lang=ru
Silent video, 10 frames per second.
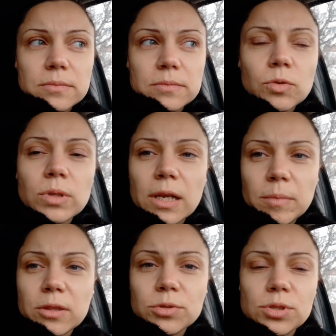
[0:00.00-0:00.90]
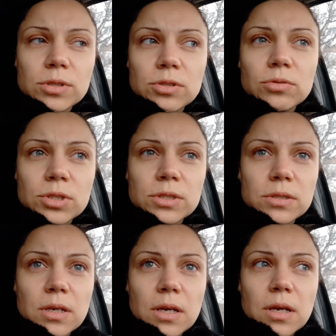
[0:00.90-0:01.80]
Ну, на алименты очень тяжело
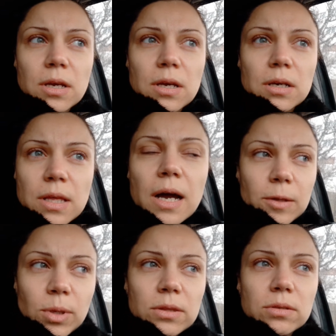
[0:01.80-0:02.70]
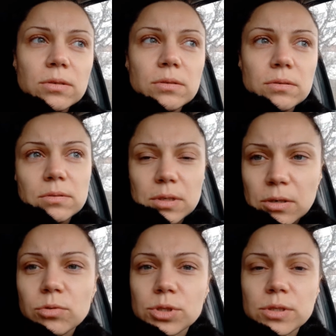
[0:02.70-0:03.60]
жить. Да, алименты
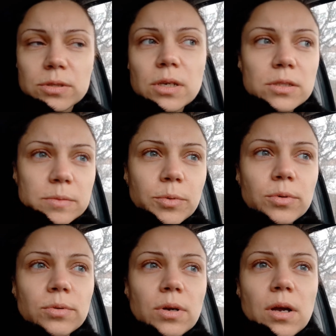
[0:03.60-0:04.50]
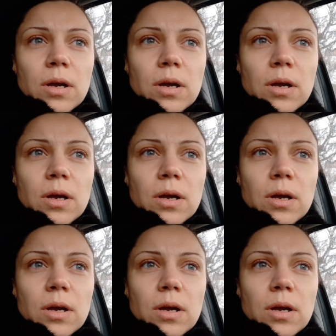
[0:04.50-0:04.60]
хорошие, я не спорю,